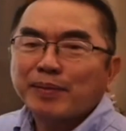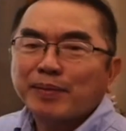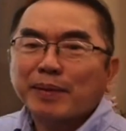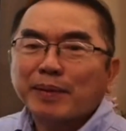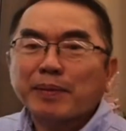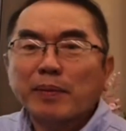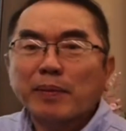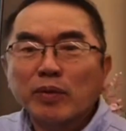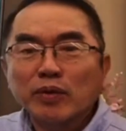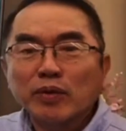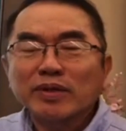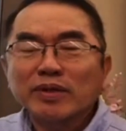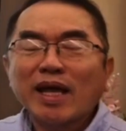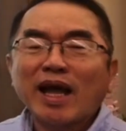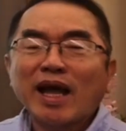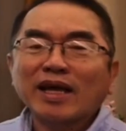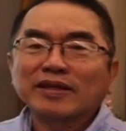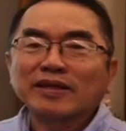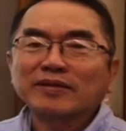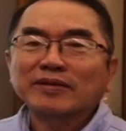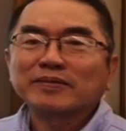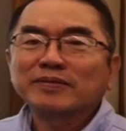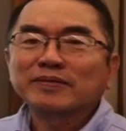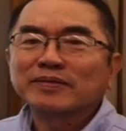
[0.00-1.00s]
ประมูลได้
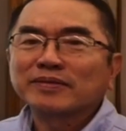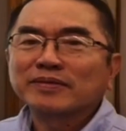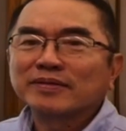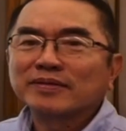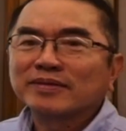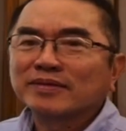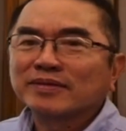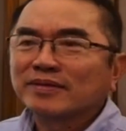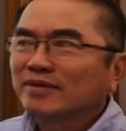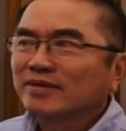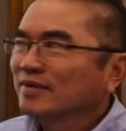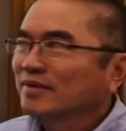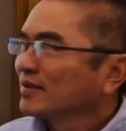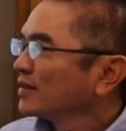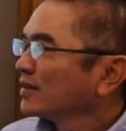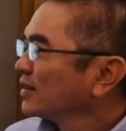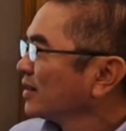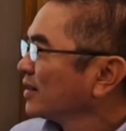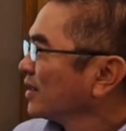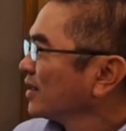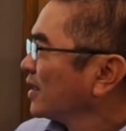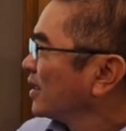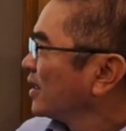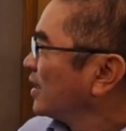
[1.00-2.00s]

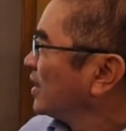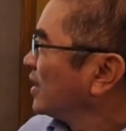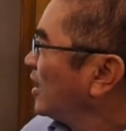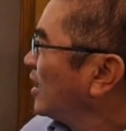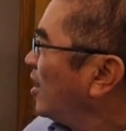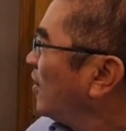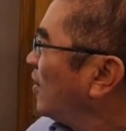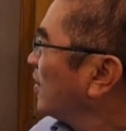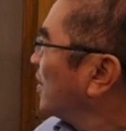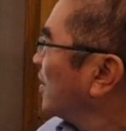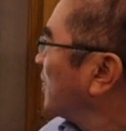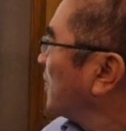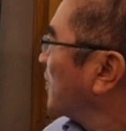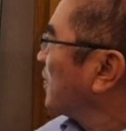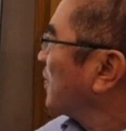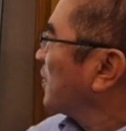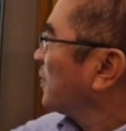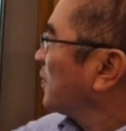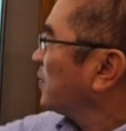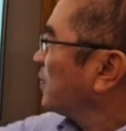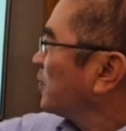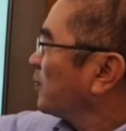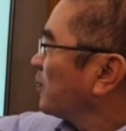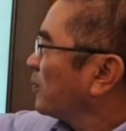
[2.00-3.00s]
และ
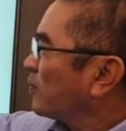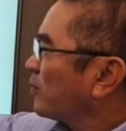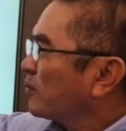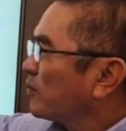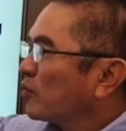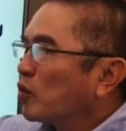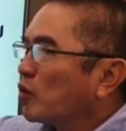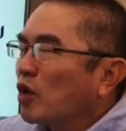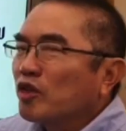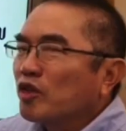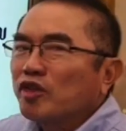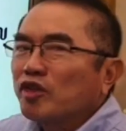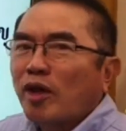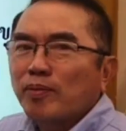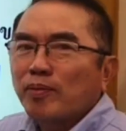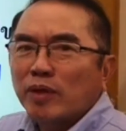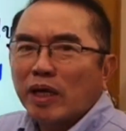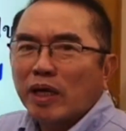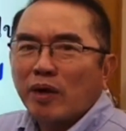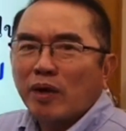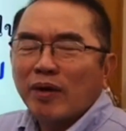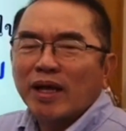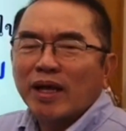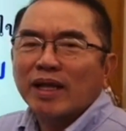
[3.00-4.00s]
ตรวจสอบได้
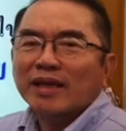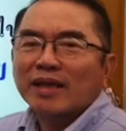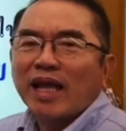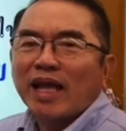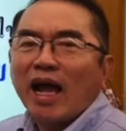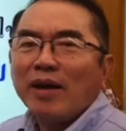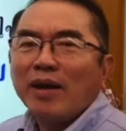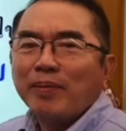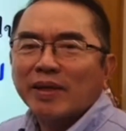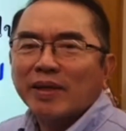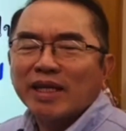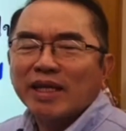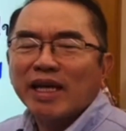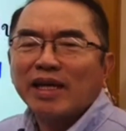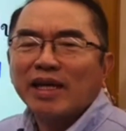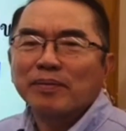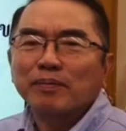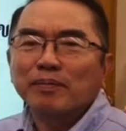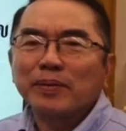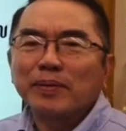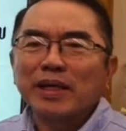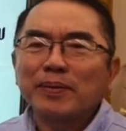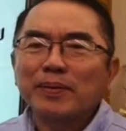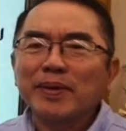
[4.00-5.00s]
แล้วว่า ทั้งประเทศ
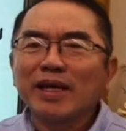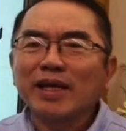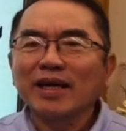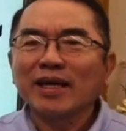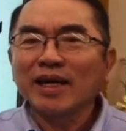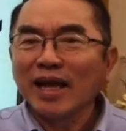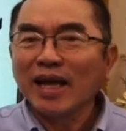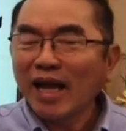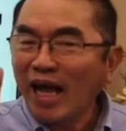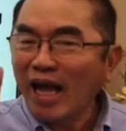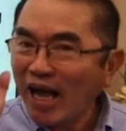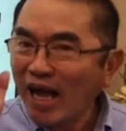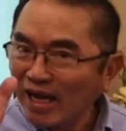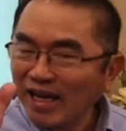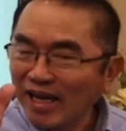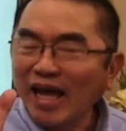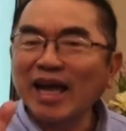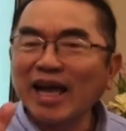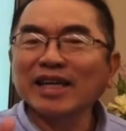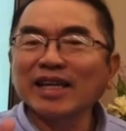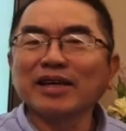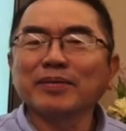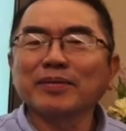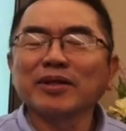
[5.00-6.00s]
มีเพียง5ลาย
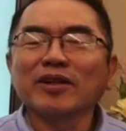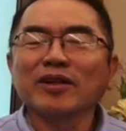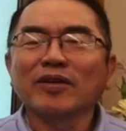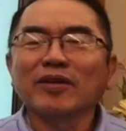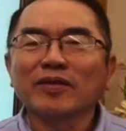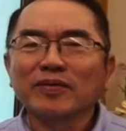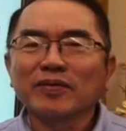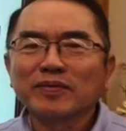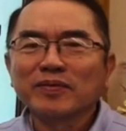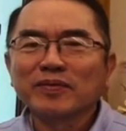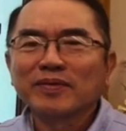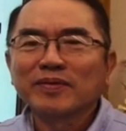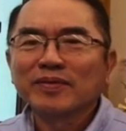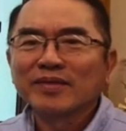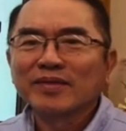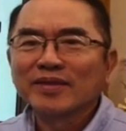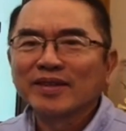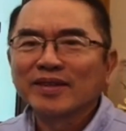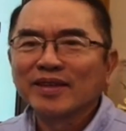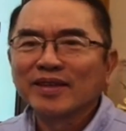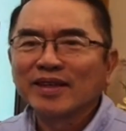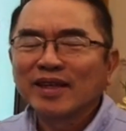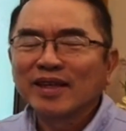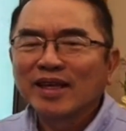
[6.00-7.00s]
ครับ พี่น้อง
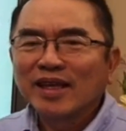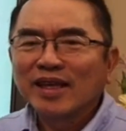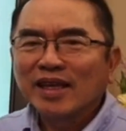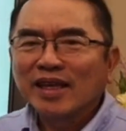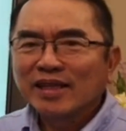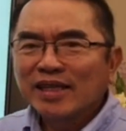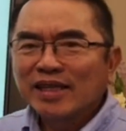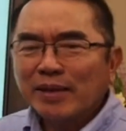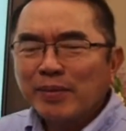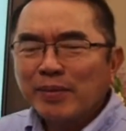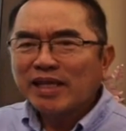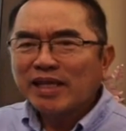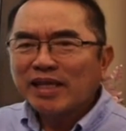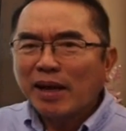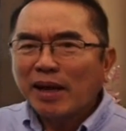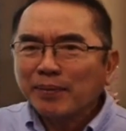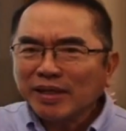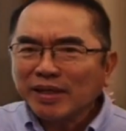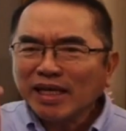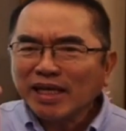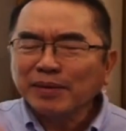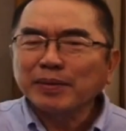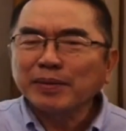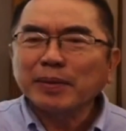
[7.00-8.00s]
ในเมื่อประ
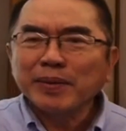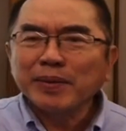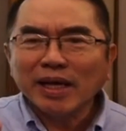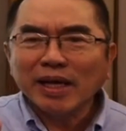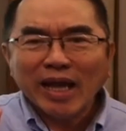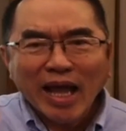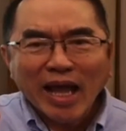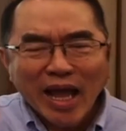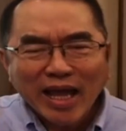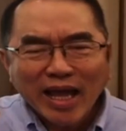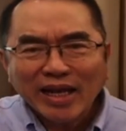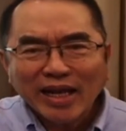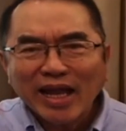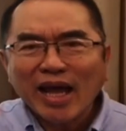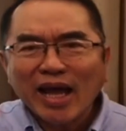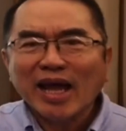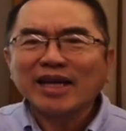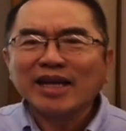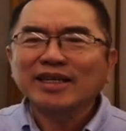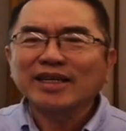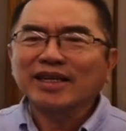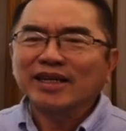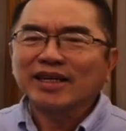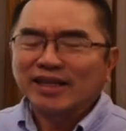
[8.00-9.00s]
เทศมีเพียง5ลาย
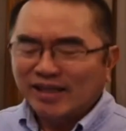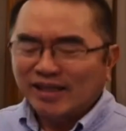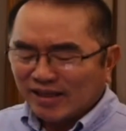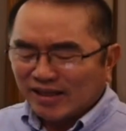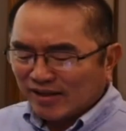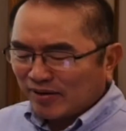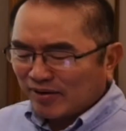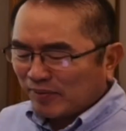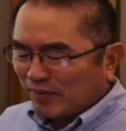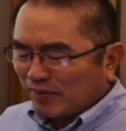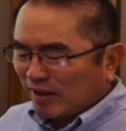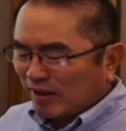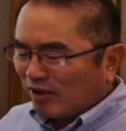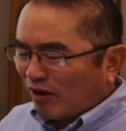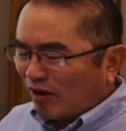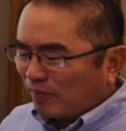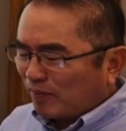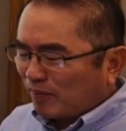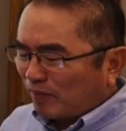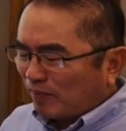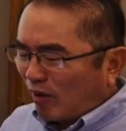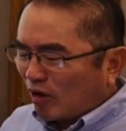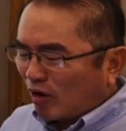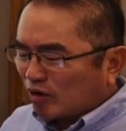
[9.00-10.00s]
อ่ะพี่น้อง
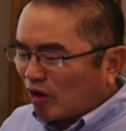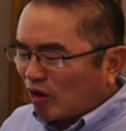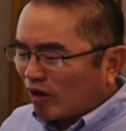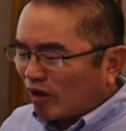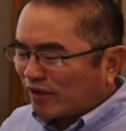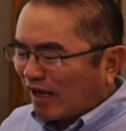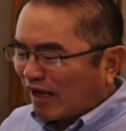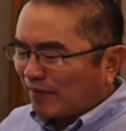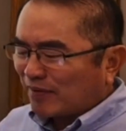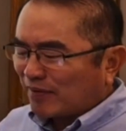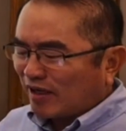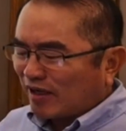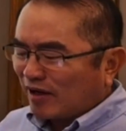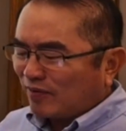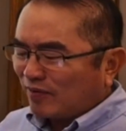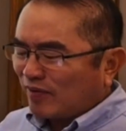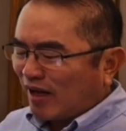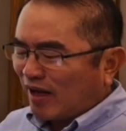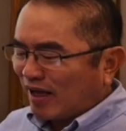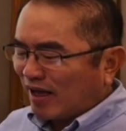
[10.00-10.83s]
มองย้อนกลับนะครับว่า